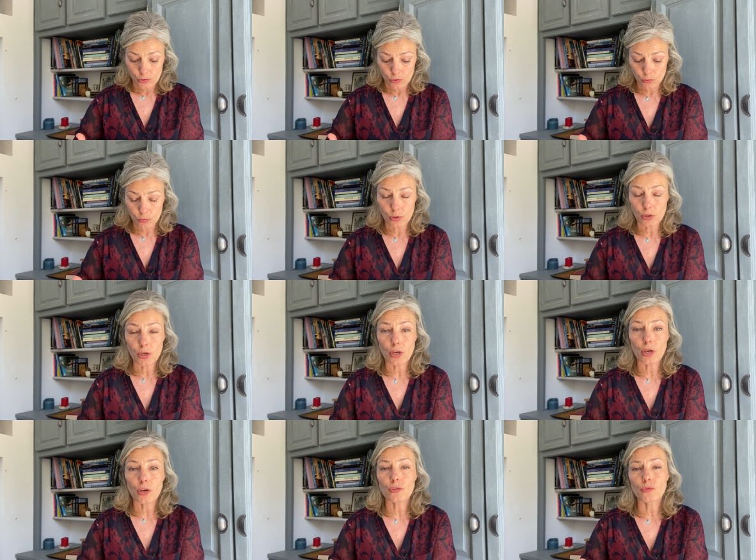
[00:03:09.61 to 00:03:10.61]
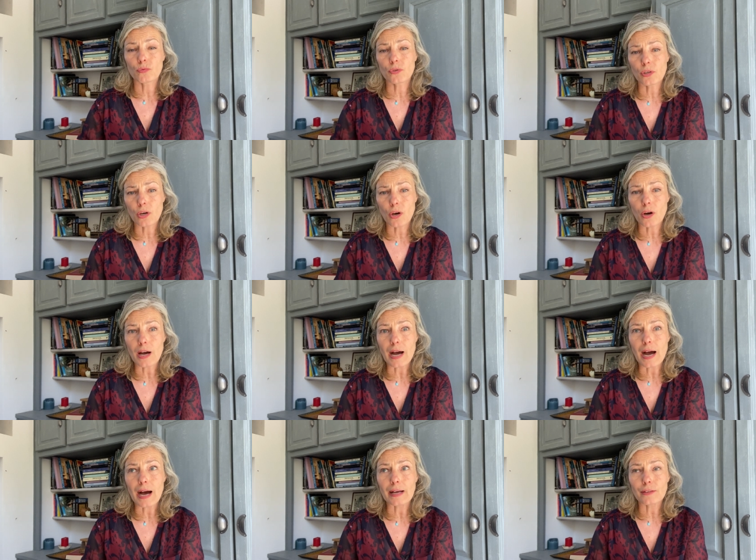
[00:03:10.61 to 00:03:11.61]
son cœur, son corps
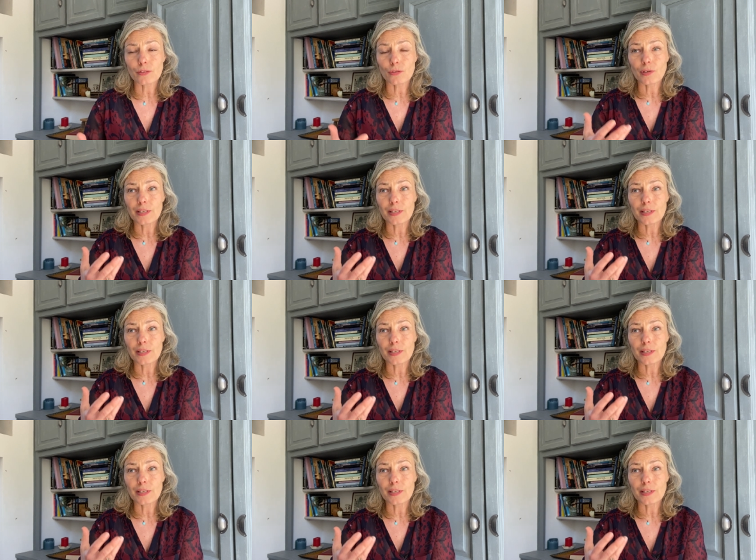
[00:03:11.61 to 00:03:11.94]
à se